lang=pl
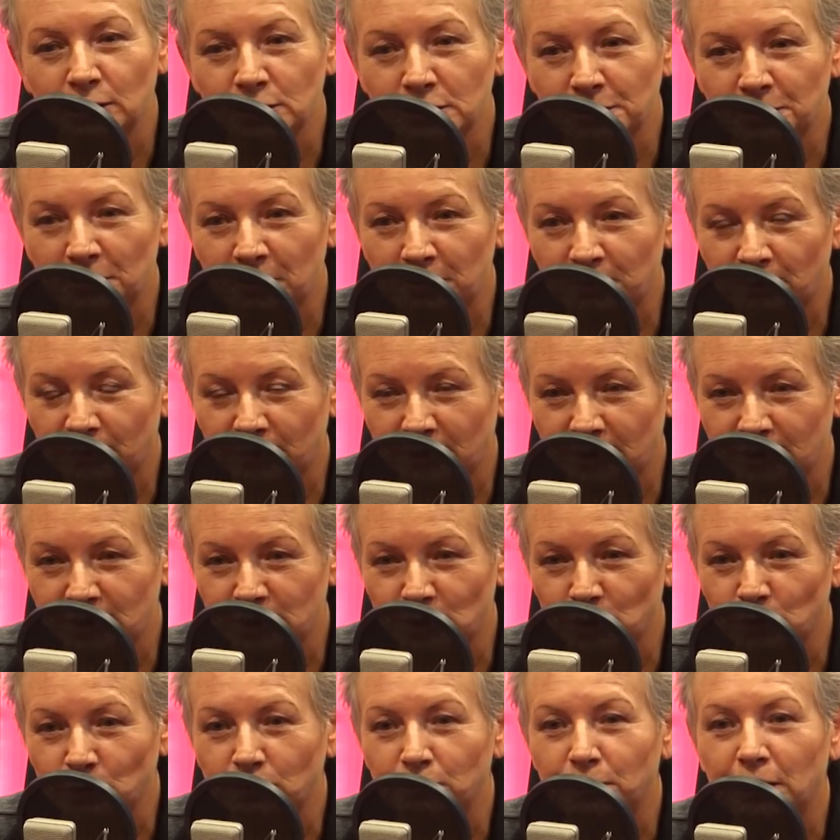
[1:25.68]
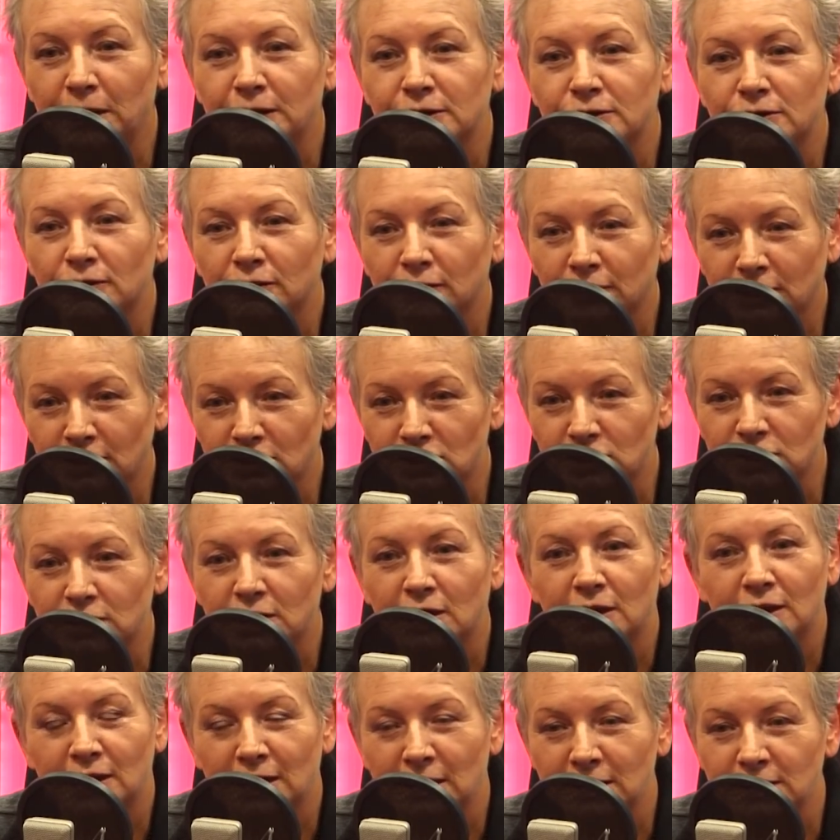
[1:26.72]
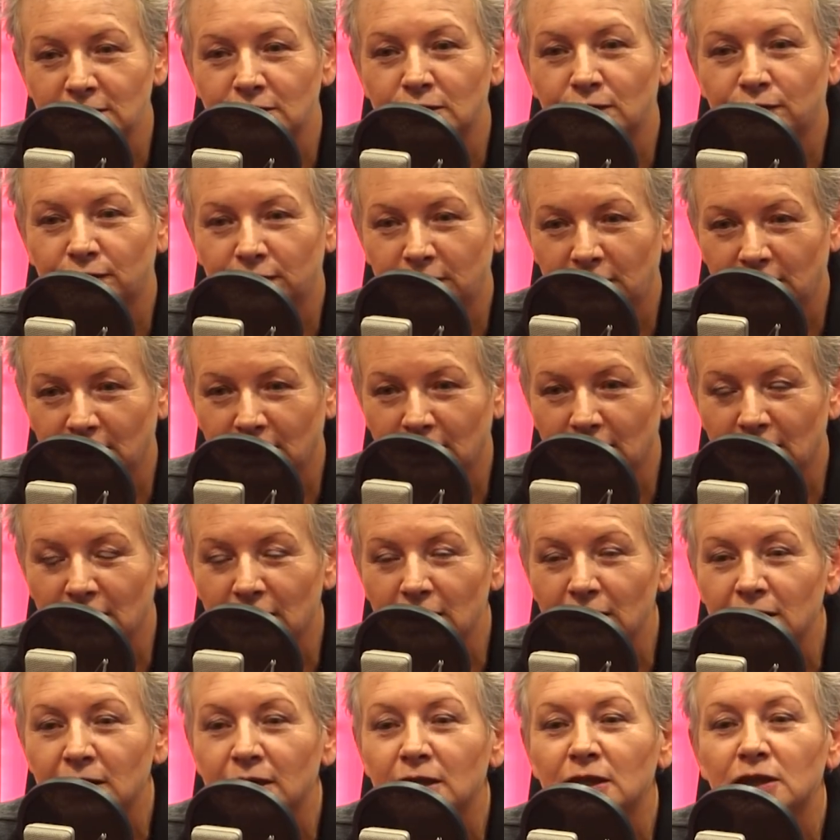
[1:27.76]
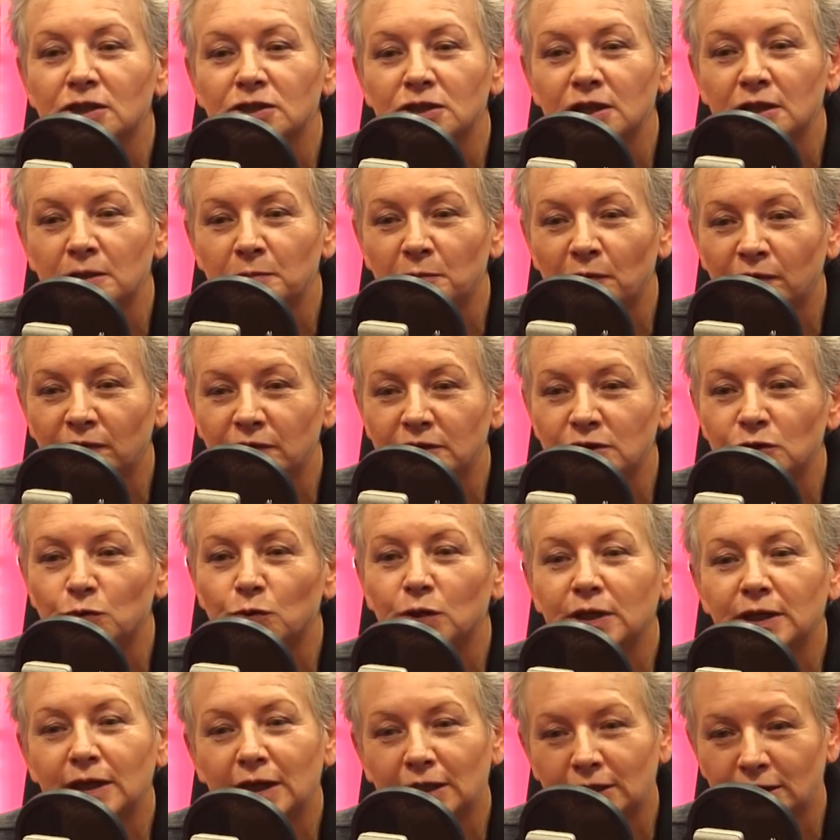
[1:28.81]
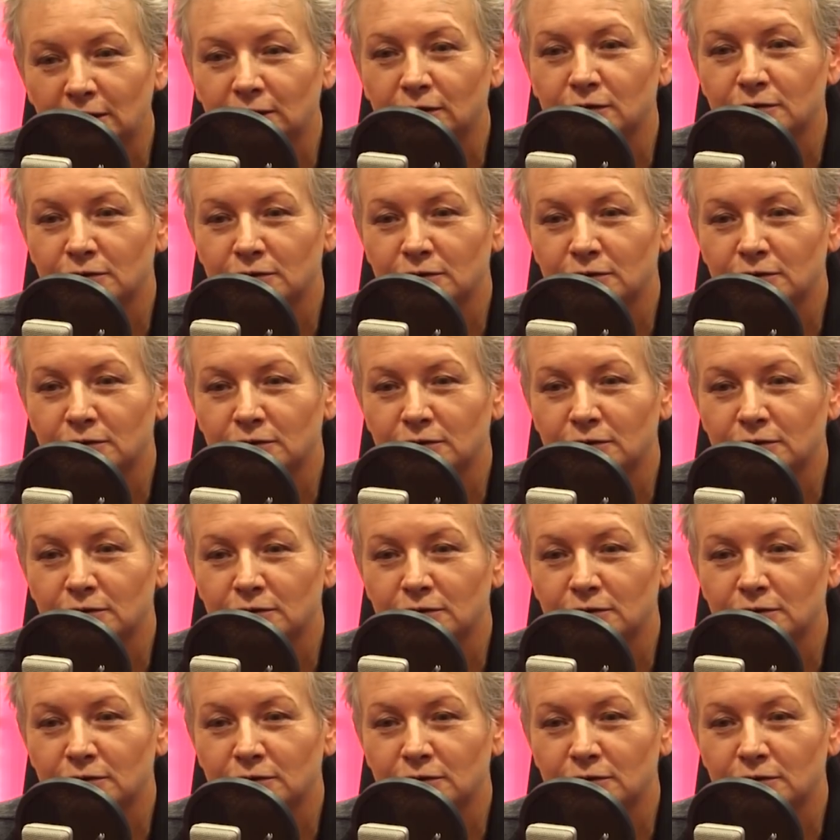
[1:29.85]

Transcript: co pan powiedział, bardzo logicznie i jasno wynika, że nie powiedział, kiedy to